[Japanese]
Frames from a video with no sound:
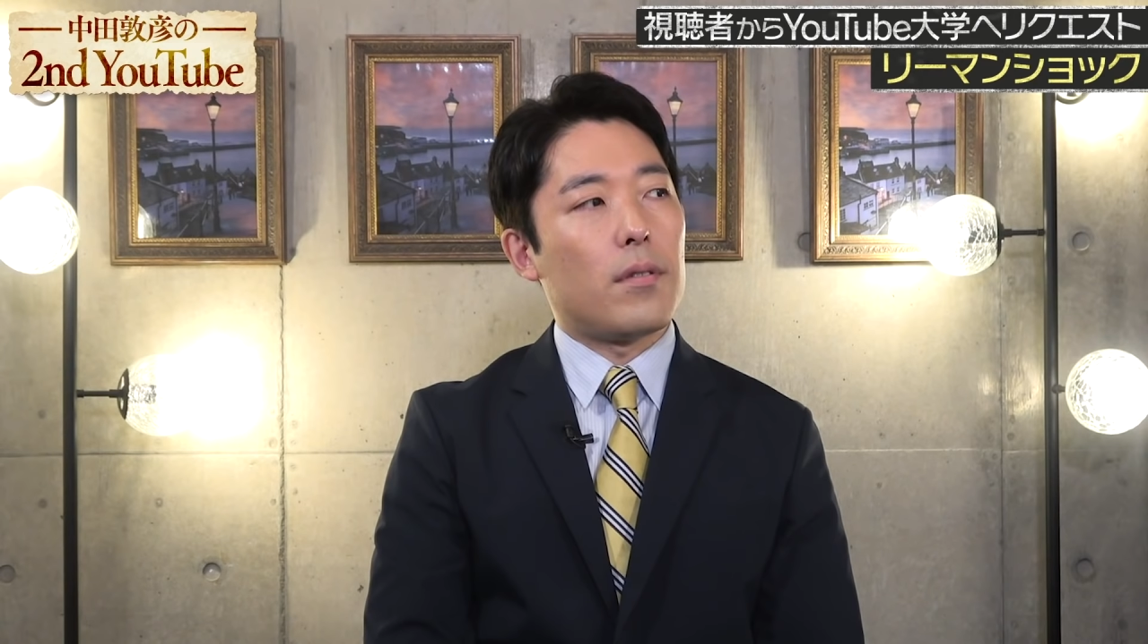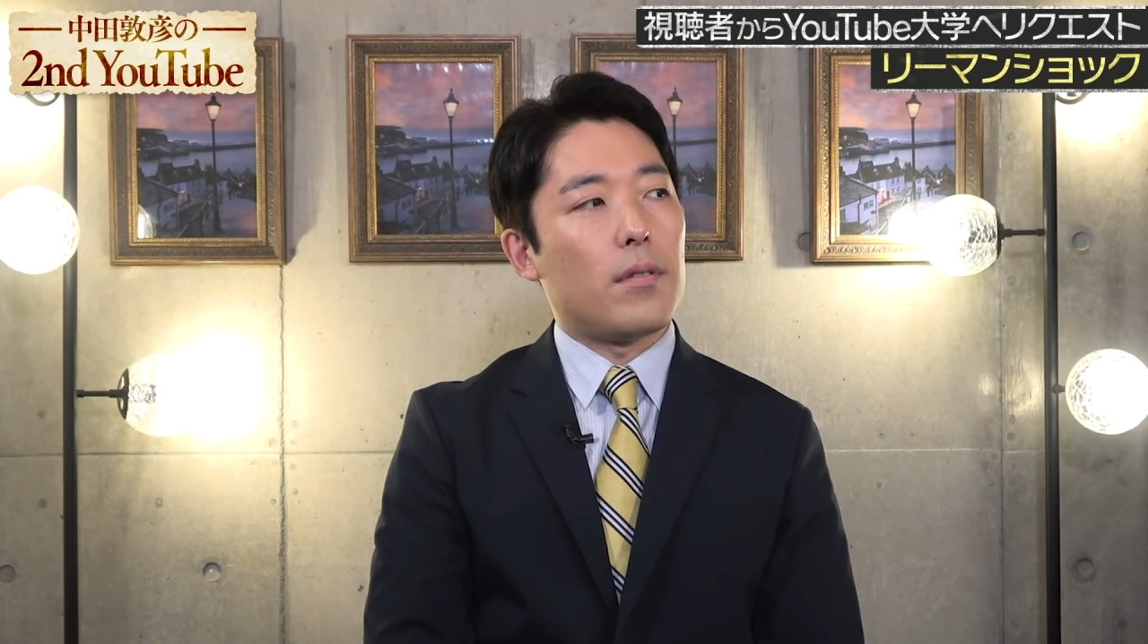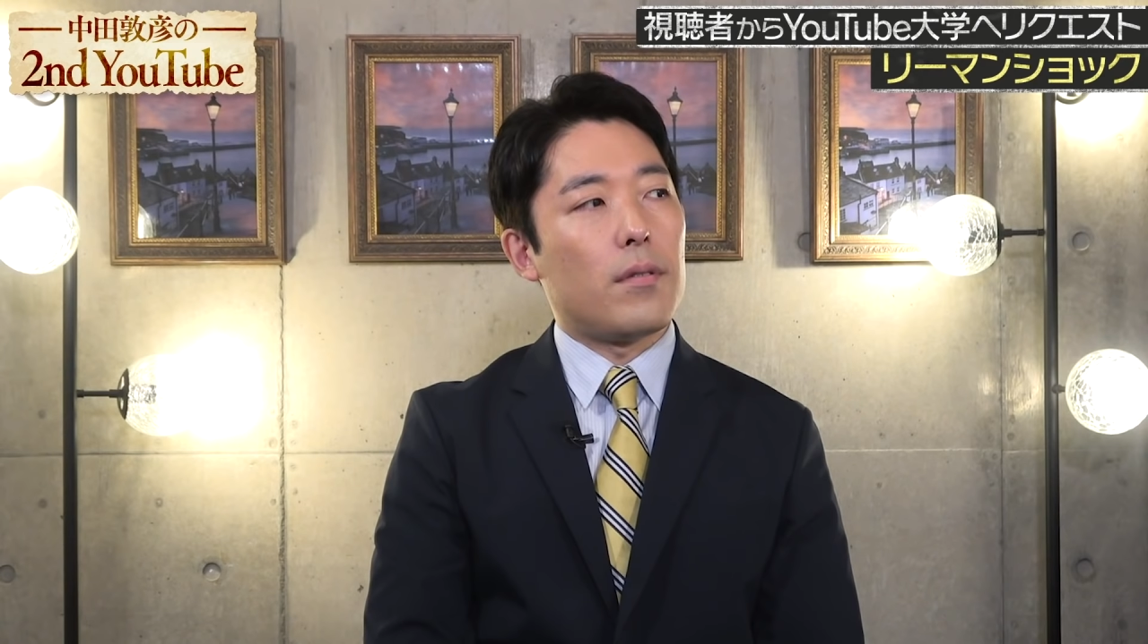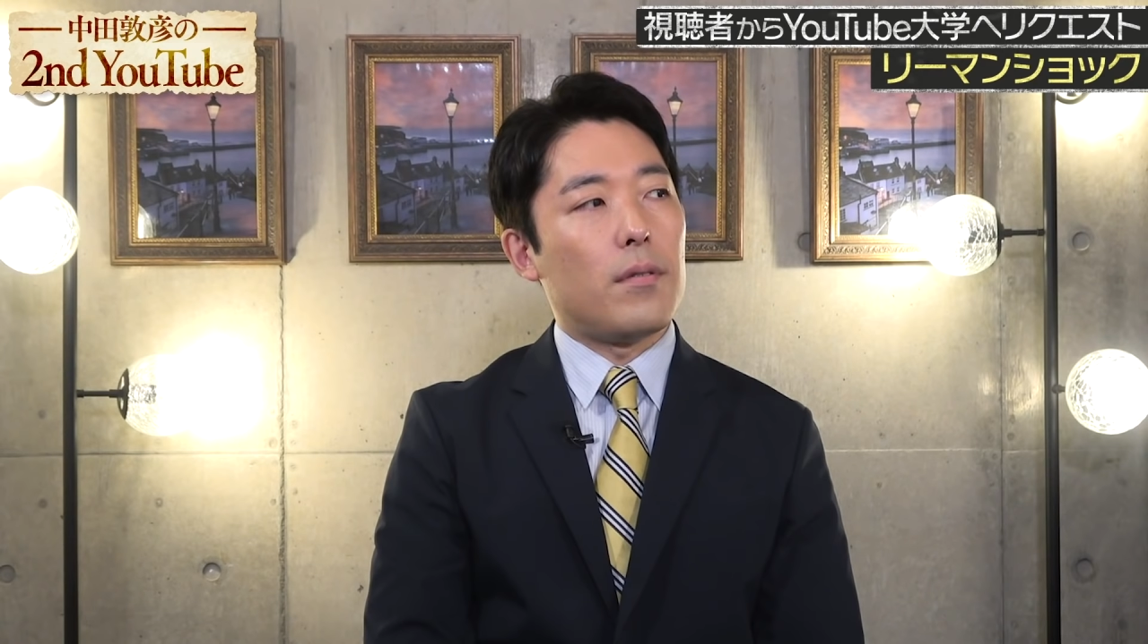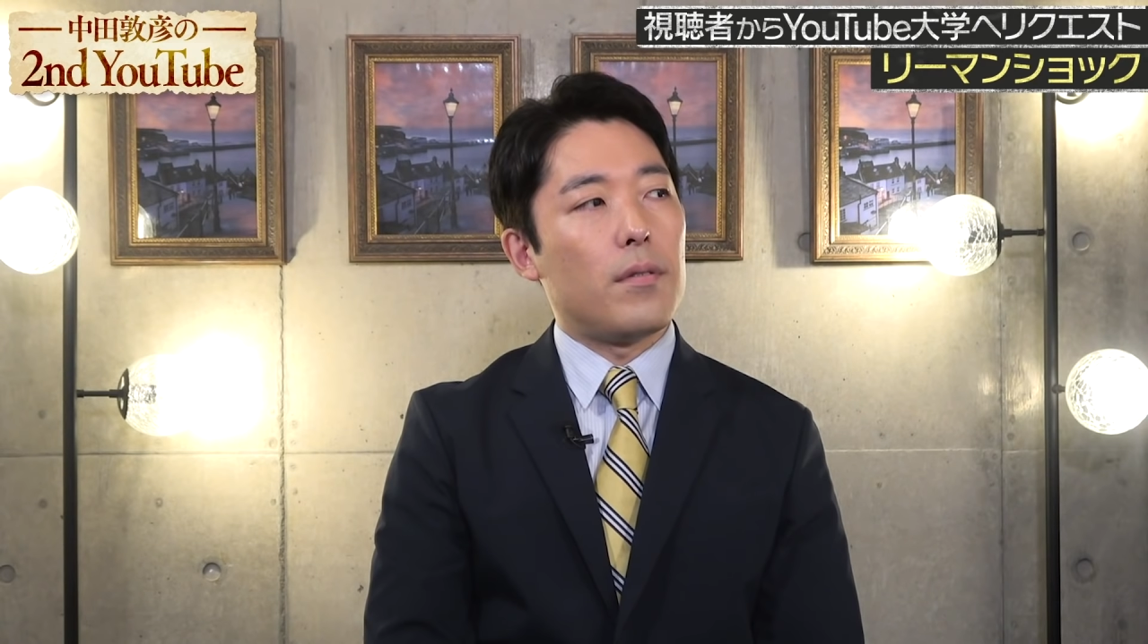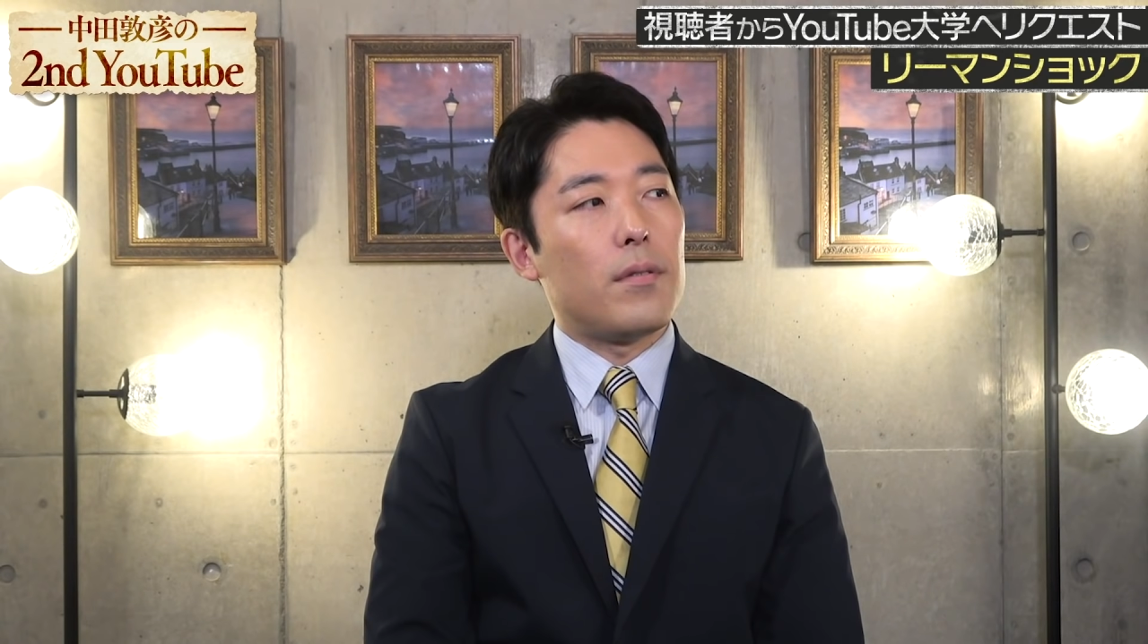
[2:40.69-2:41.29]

ていう